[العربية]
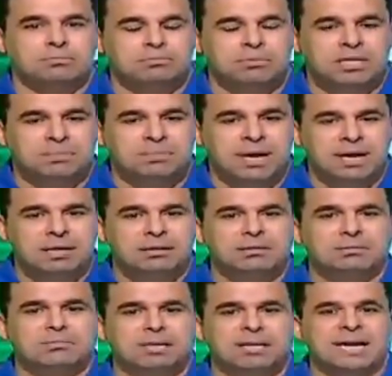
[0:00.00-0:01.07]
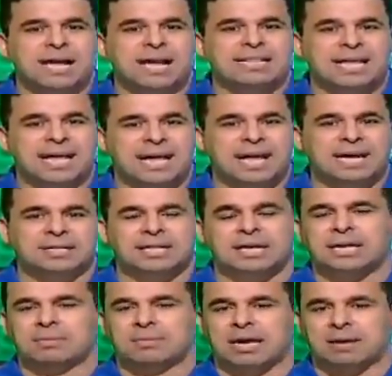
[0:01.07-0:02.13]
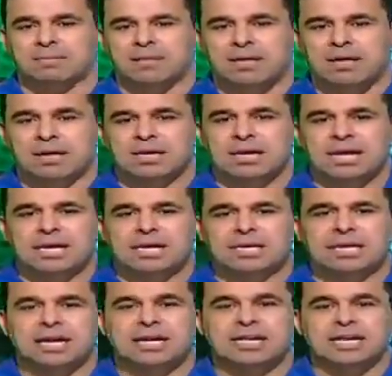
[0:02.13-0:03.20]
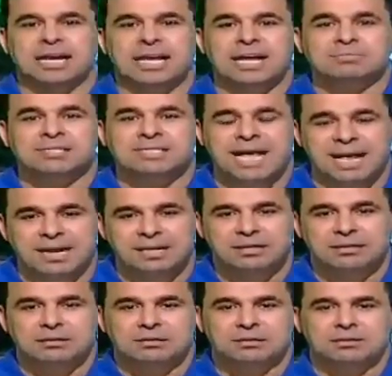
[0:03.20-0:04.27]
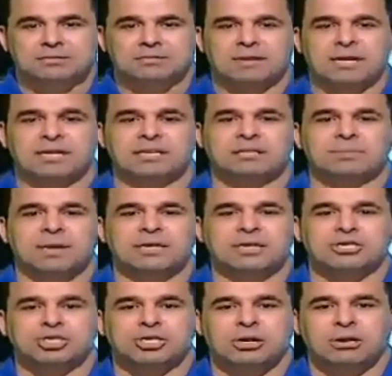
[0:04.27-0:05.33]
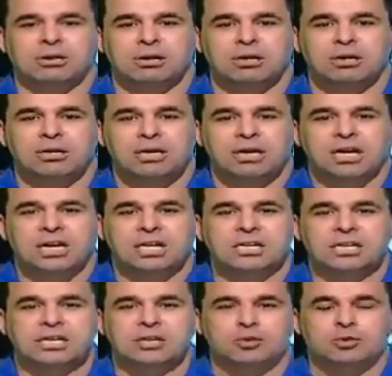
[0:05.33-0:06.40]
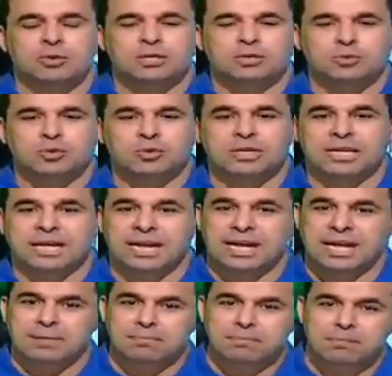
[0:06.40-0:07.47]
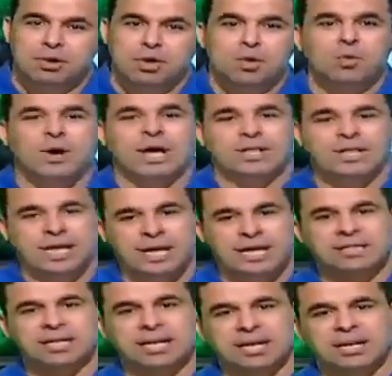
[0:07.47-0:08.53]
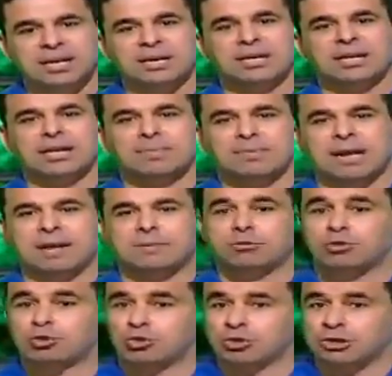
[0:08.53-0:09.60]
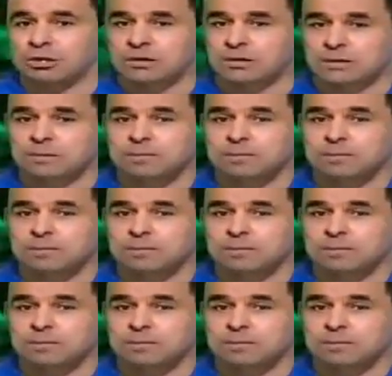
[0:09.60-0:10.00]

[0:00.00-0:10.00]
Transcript: بيبان من ادائك داخل الملعب لكن الكلام سهل فنتمنى ان شاء الله ان هو يكون كلام واداء داخل الملعب خصوصا